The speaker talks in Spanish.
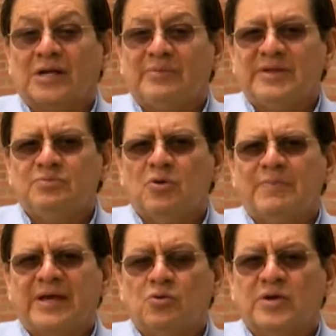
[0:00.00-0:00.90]
el mismo
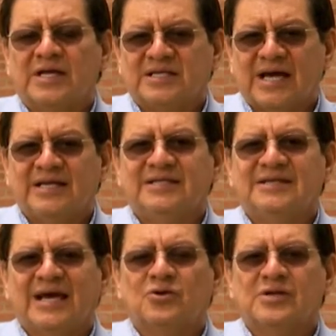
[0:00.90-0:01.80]
Perú, que ya
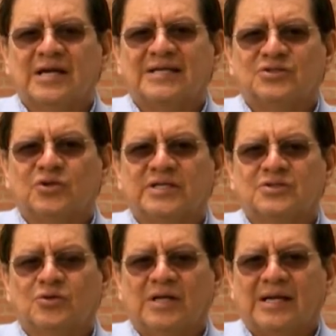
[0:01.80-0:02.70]
iniciaron relaciones
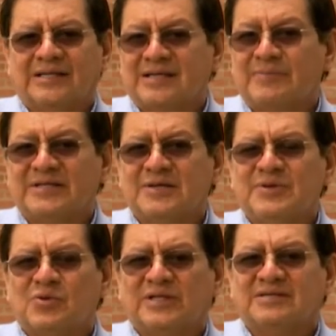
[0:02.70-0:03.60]
con el
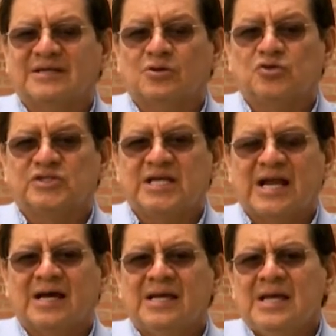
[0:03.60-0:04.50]
Asia-Pacífico, es decir, con
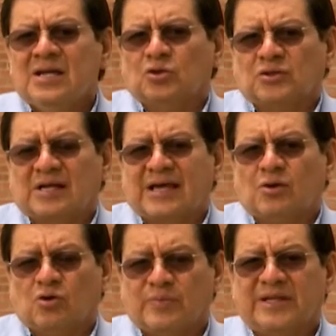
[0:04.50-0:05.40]
China. Total que
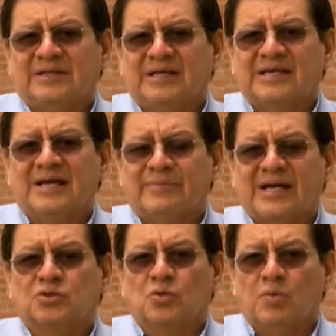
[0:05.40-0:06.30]
Colombia tiene que
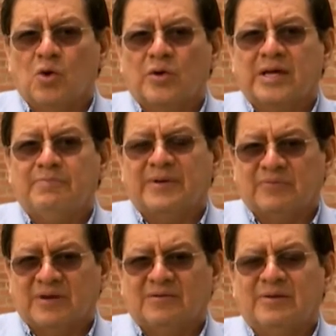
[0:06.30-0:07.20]
armar su bloque,
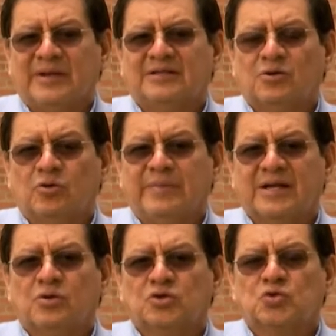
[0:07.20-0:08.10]
preferiblemente con
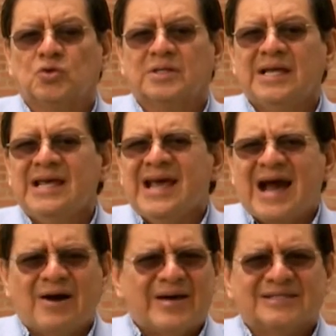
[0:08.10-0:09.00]
Mercosur,
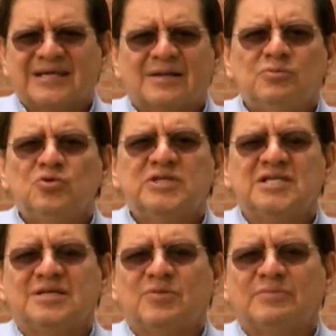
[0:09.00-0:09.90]
avanzar
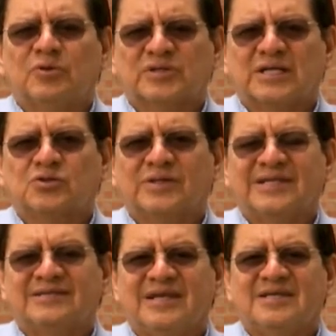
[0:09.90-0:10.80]
muchísimo en procesos
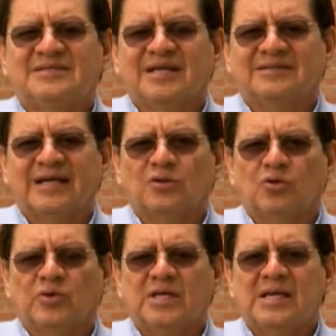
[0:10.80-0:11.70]
de ciencia,
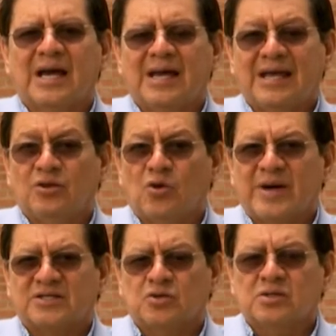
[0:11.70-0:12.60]
tecnología e
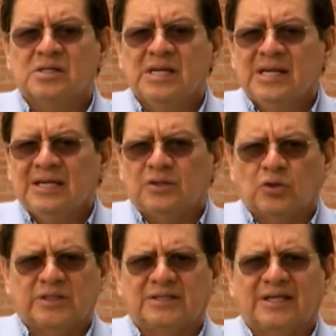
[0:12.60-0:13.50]
innovación,
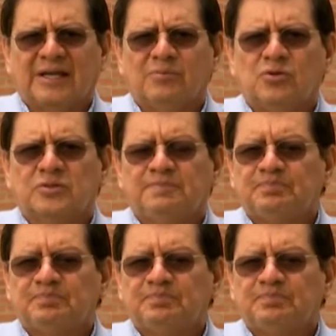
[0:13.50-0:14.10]
donde tenemos